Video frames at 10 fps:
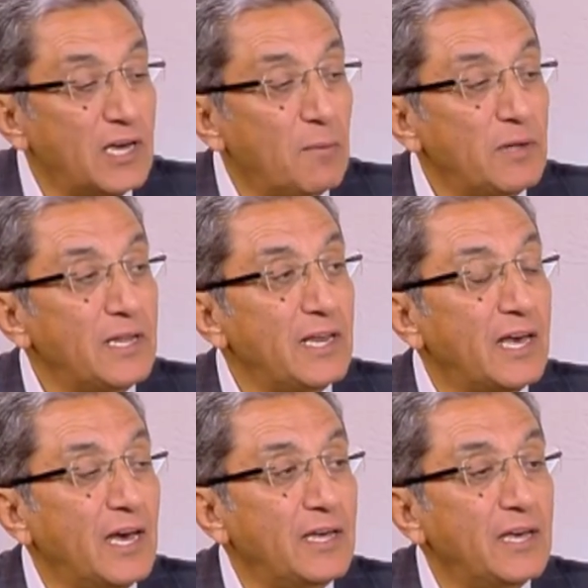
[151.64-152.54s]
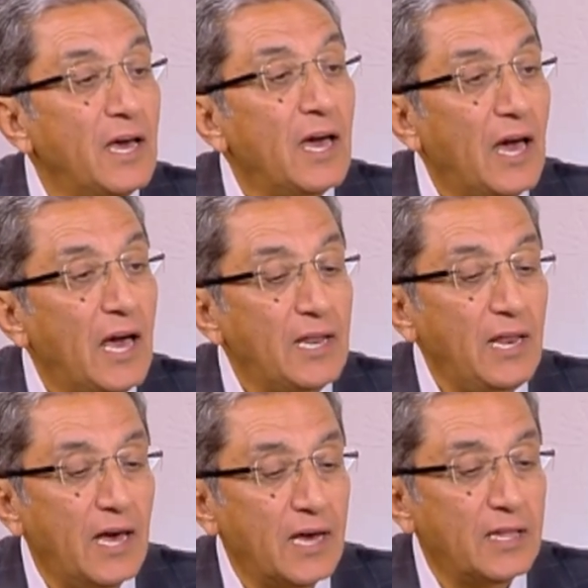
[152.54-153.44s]
كمان اللي جاي هل
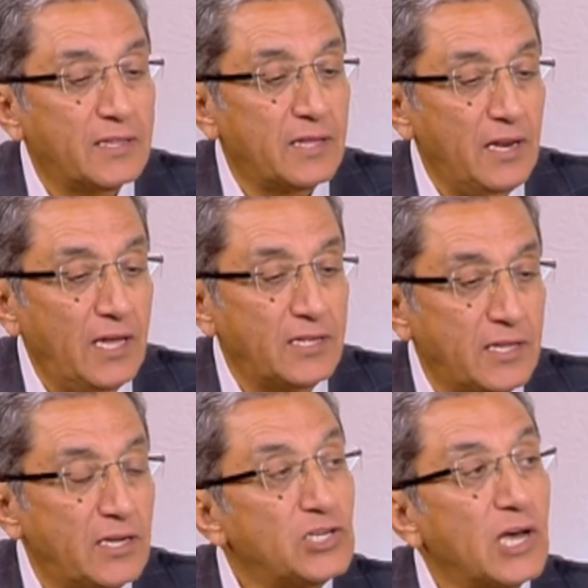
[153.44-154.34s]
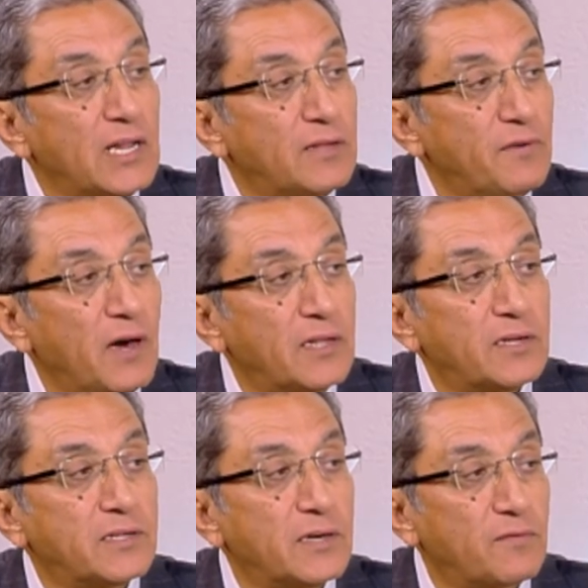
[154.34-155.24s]
الحاجات الحتت اللي اشتغلت فيها
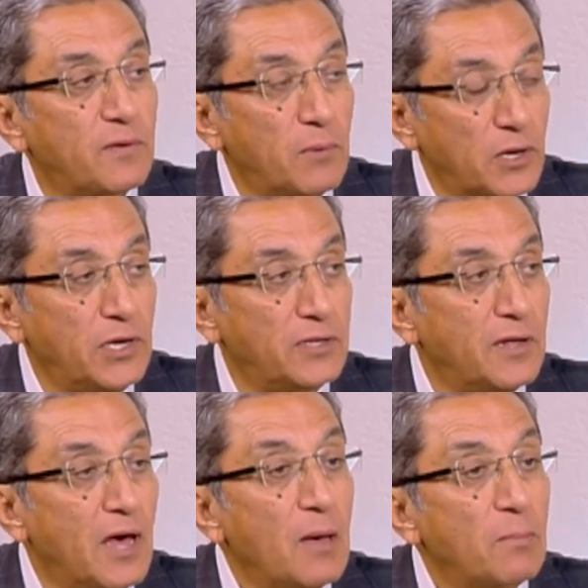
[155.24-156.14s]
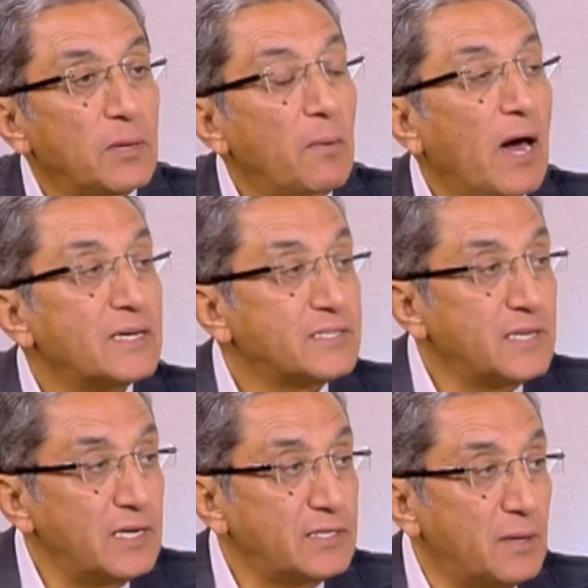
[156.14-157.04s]
حضرتك في المريض بتبقى
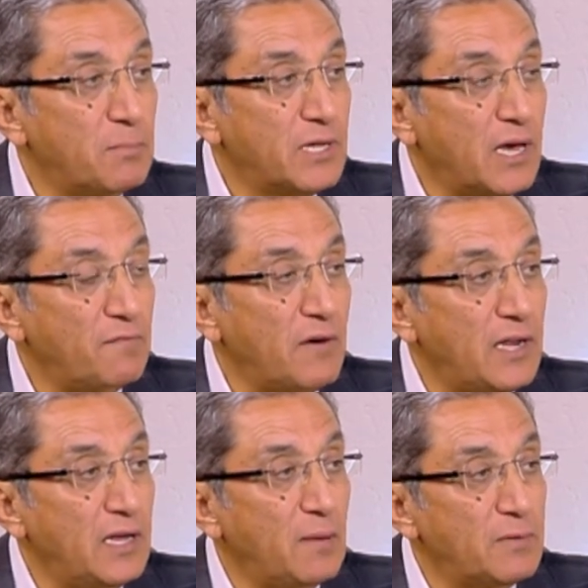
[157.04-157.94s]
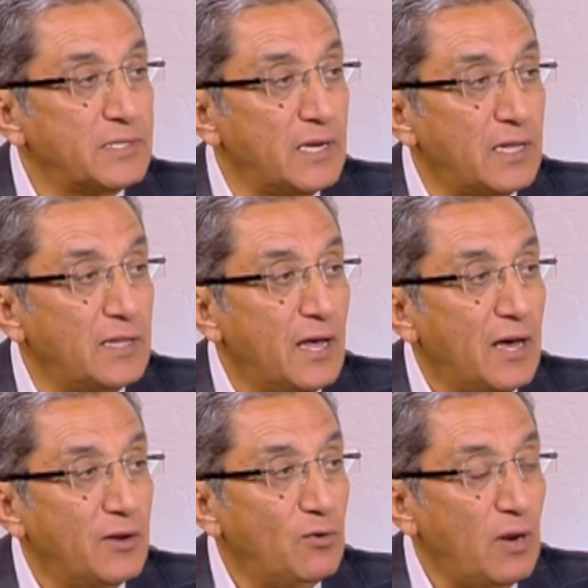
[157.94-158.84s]
حساسه بتخاف عليها مثلا
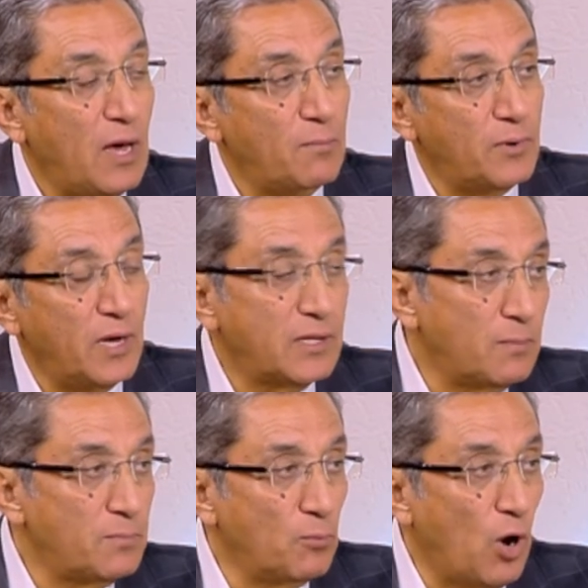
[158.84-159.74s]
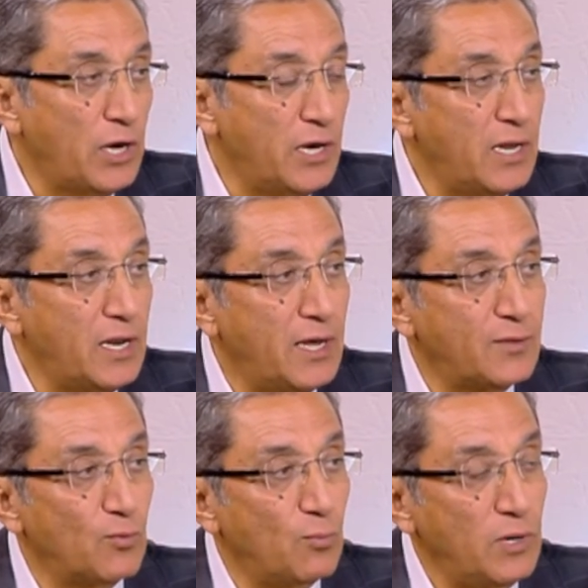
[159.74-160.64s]
انه يلعب رياضه معينه
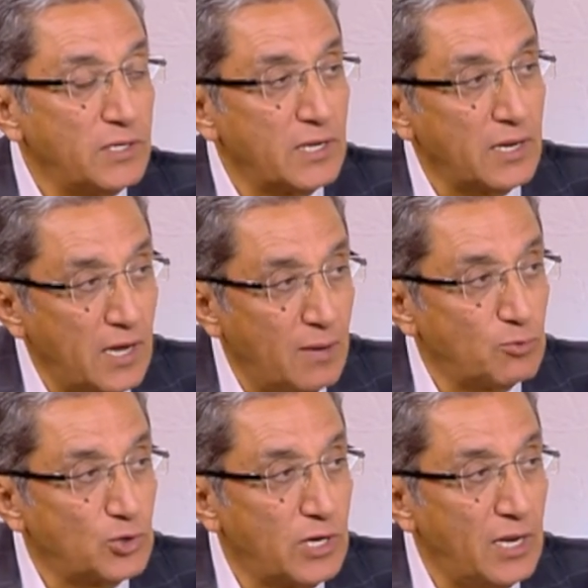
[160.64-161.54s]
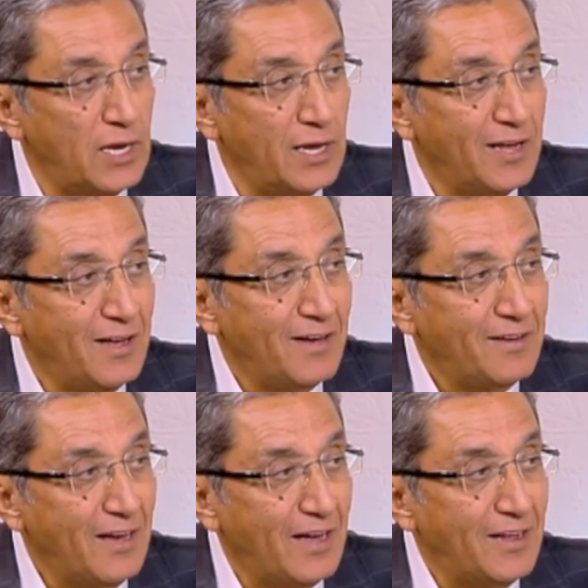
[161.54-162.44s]
تقوم يحصل لها مشكله
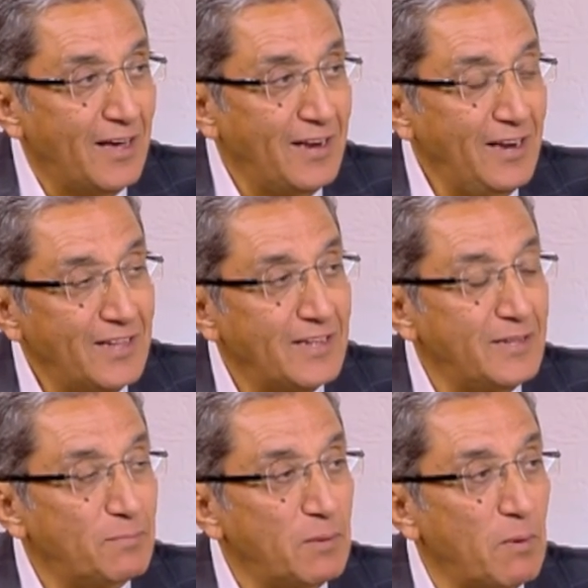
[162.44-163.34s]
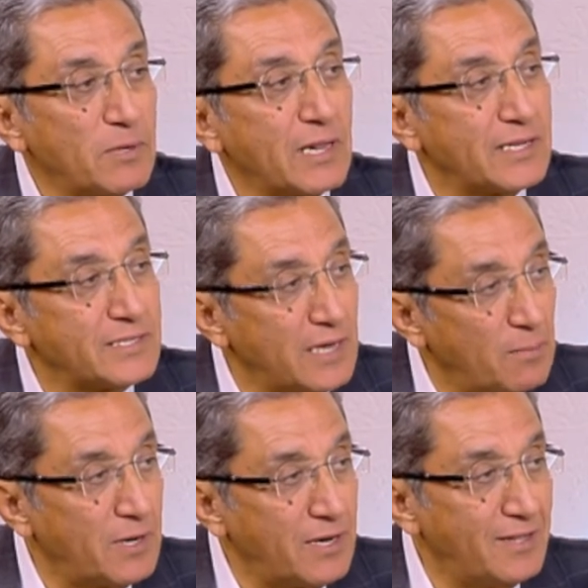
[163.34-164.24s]
يعني هل الحتت دي بتبقى
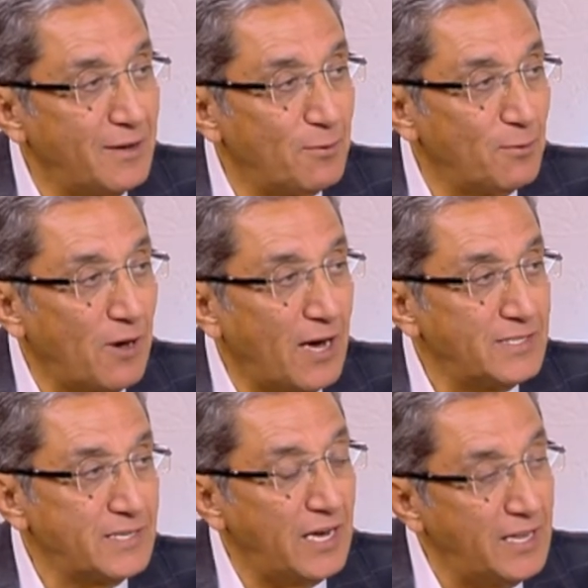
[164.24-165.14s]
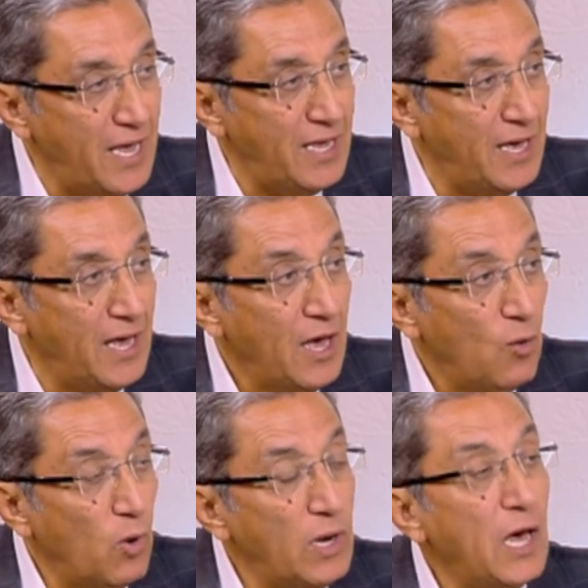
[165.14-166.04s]
متلصمه كده وعايزه أه. عنايه
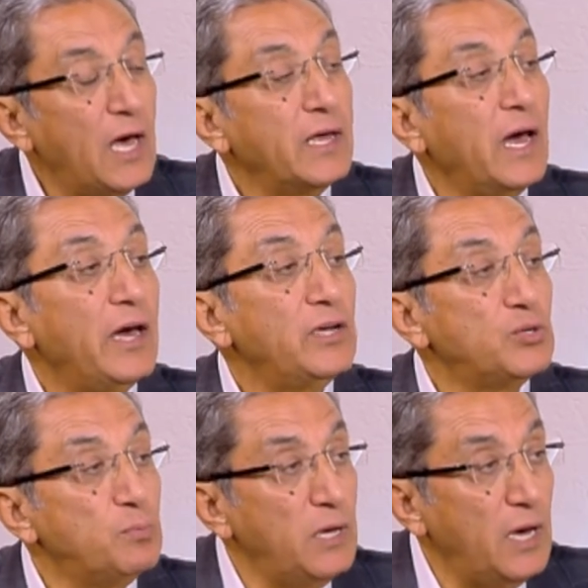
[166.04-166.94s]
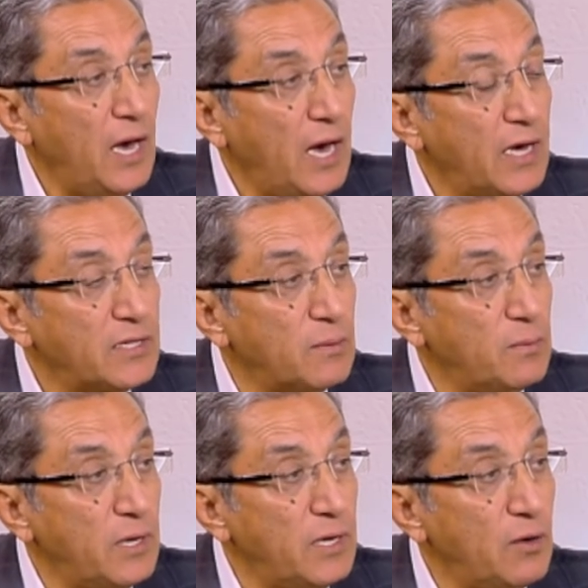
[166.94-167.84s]
ولا هرجع اعيش بيها حياه
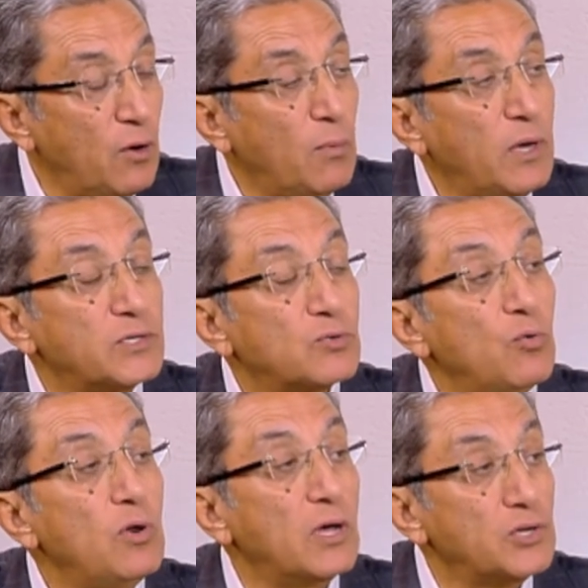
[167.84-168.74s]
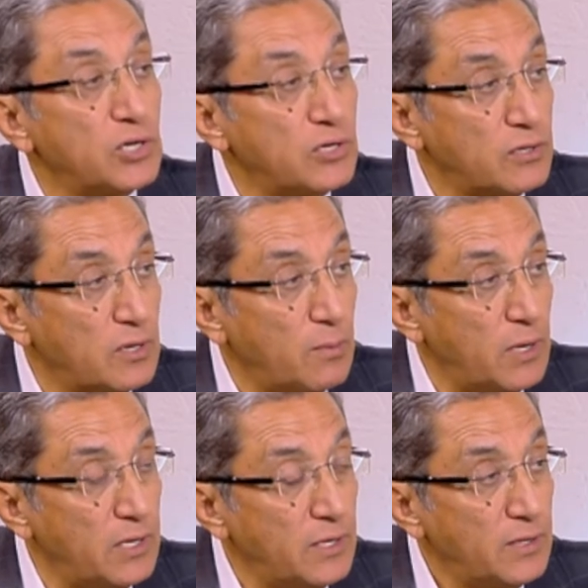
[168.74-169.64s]
طبيعيه وامارس كل انشطه
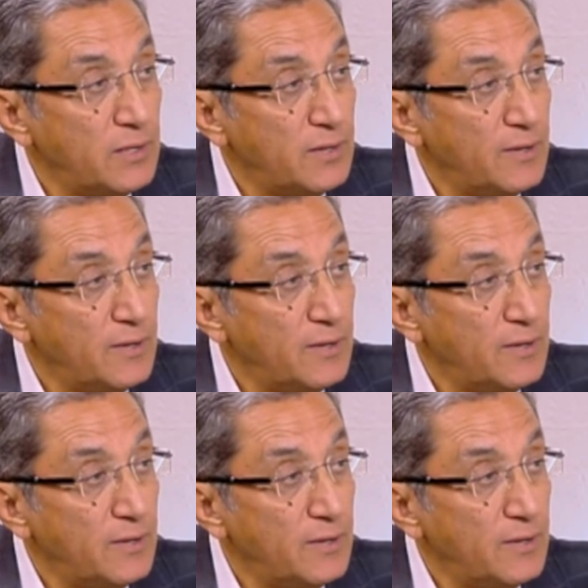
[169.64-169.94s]
الطبيعيه في